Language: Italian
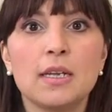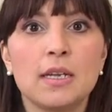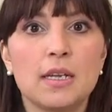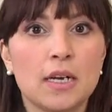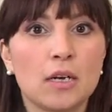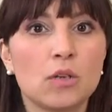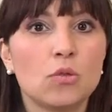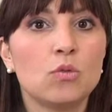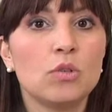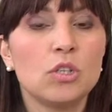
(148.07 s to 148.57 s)

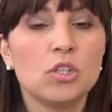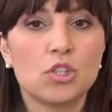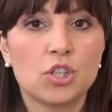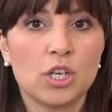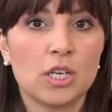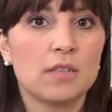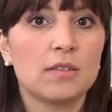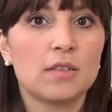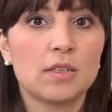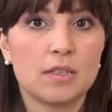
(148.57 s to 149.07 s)
in alcuni
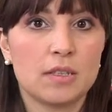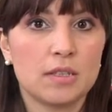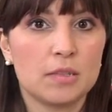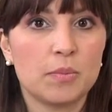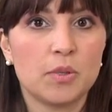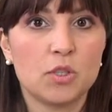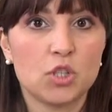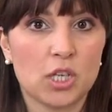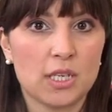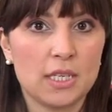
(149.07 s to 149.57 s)
centri
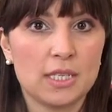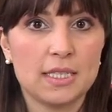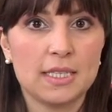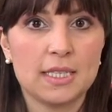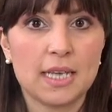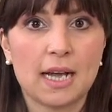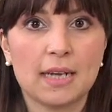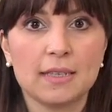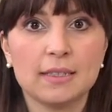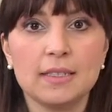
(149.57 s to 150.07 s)

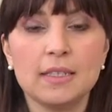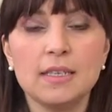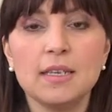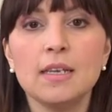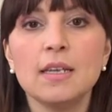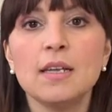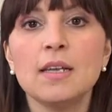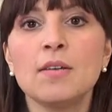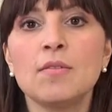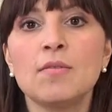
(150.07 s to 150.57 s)

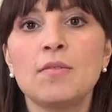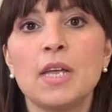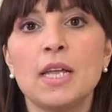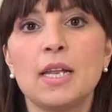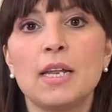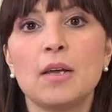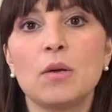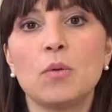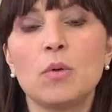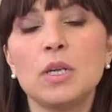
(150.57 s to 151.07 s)
specializzati
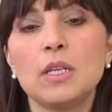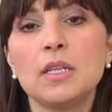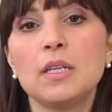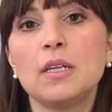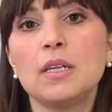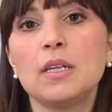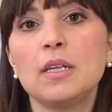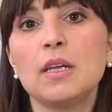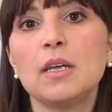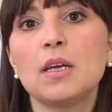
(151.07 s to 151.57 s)
Viene
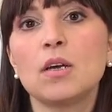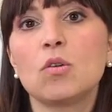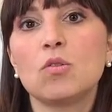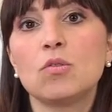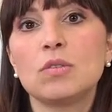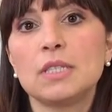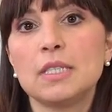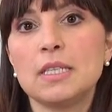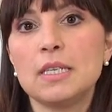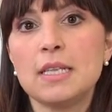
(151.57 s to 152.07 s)
quindi
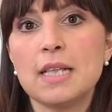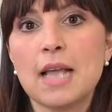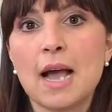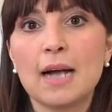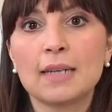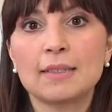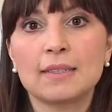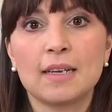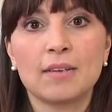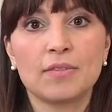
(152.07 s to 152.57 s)

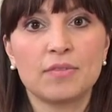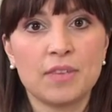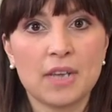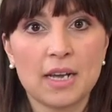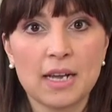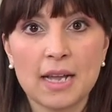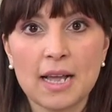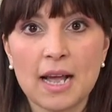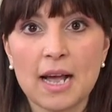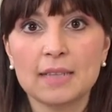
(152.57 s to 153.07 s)
consigliata e
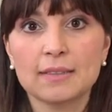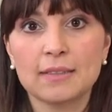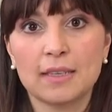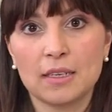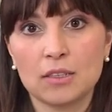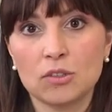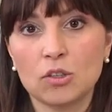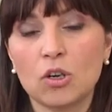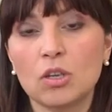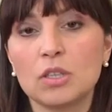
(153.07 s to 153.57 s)
affiancata
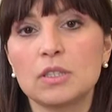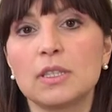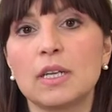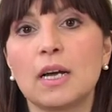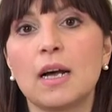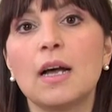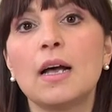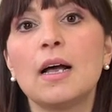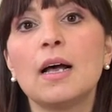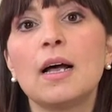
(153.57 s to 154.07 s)
la
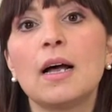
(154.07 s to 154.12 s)
donna